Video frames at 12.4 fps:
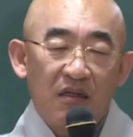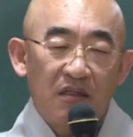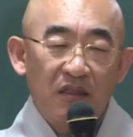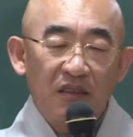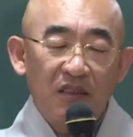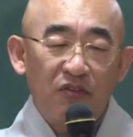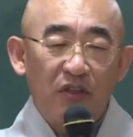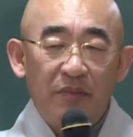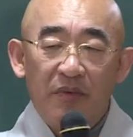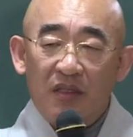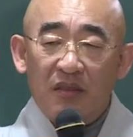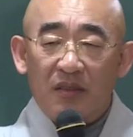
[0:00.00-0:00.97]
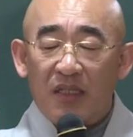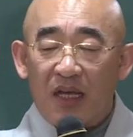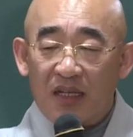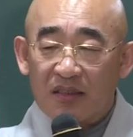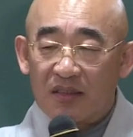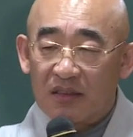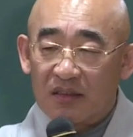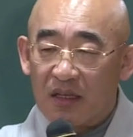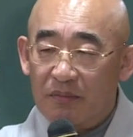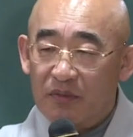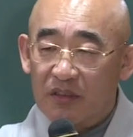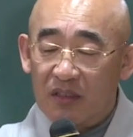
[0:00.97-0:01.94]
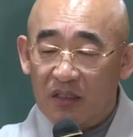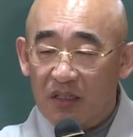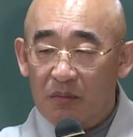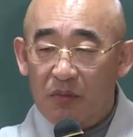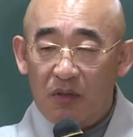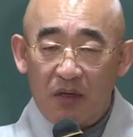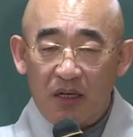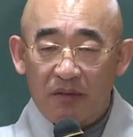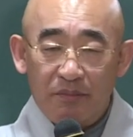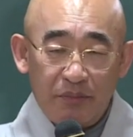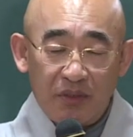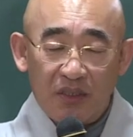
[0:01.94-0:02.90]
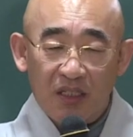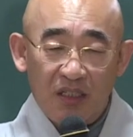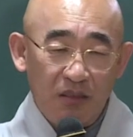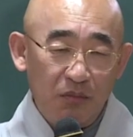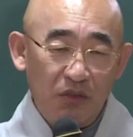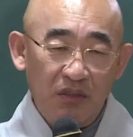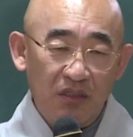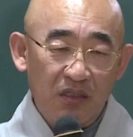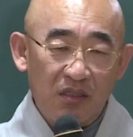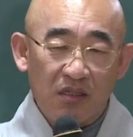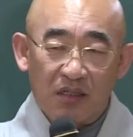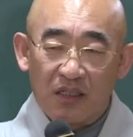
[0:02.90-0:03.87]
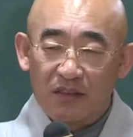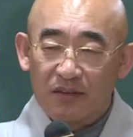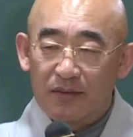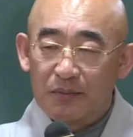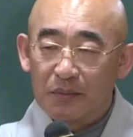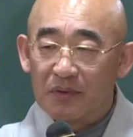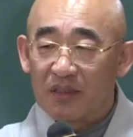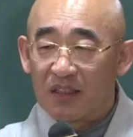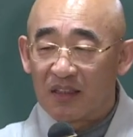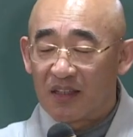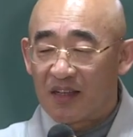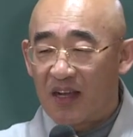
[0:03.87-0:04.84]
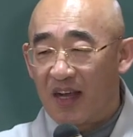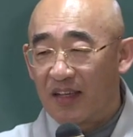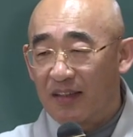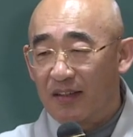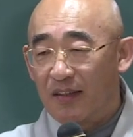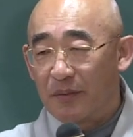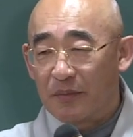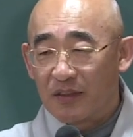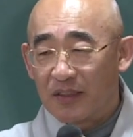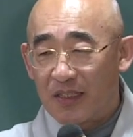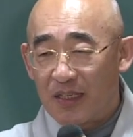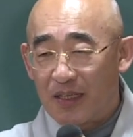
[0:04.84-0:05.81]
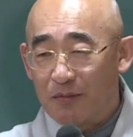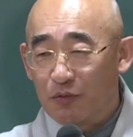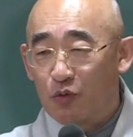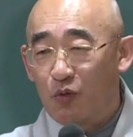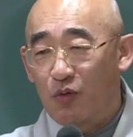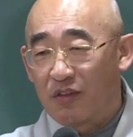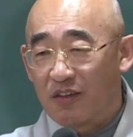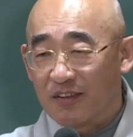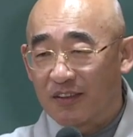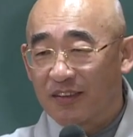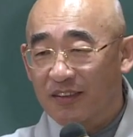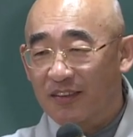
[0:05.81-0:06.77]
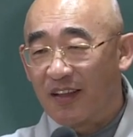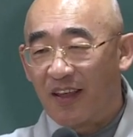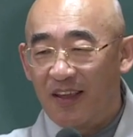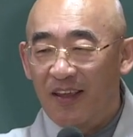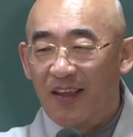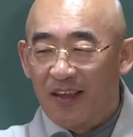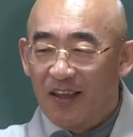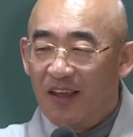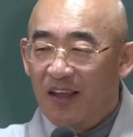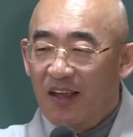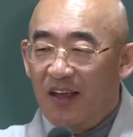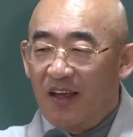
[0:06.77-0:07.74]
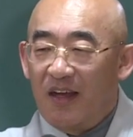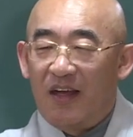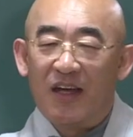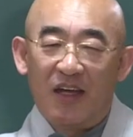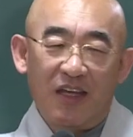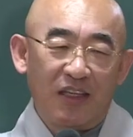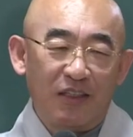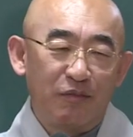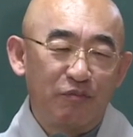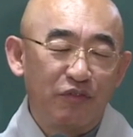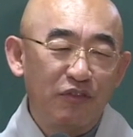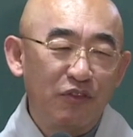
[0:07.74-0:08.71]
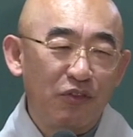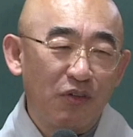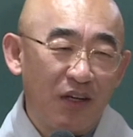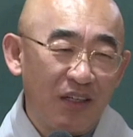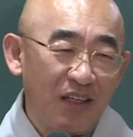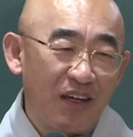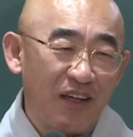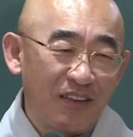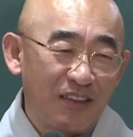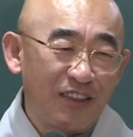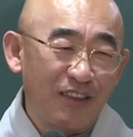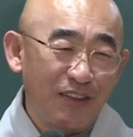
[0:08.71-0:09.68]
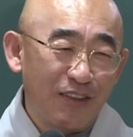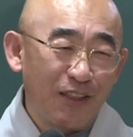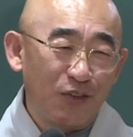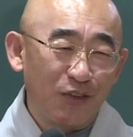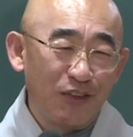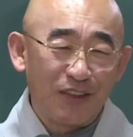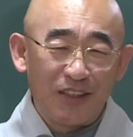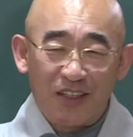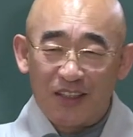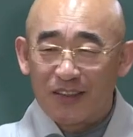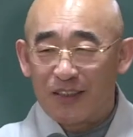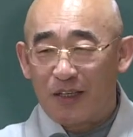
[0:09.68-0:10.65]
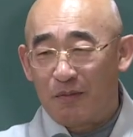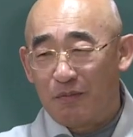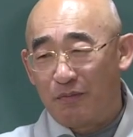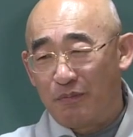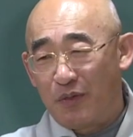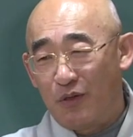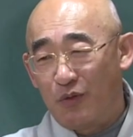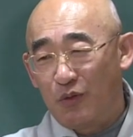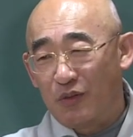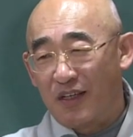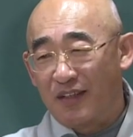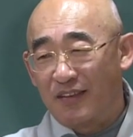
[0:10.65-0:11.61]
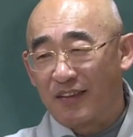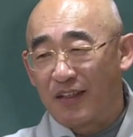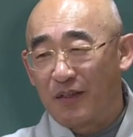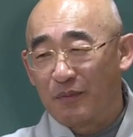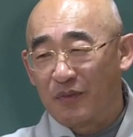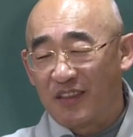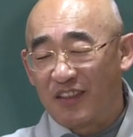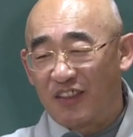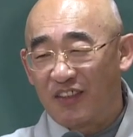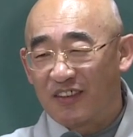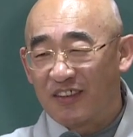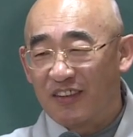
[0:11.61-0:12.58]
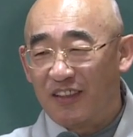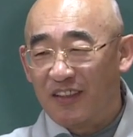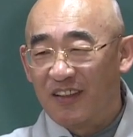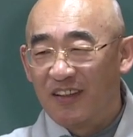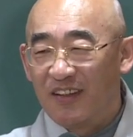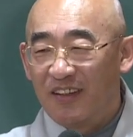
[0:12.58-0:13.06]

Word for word: 여건이 되면 사서 삼경에 뭐 한비자니 뭐 이런 것까지 여러분들한테 강의를 하면 참 좋을 것 같은데 아, 불교 하나 가르치는데도 이렇게 참 배우고자 하는 사람들이 적으니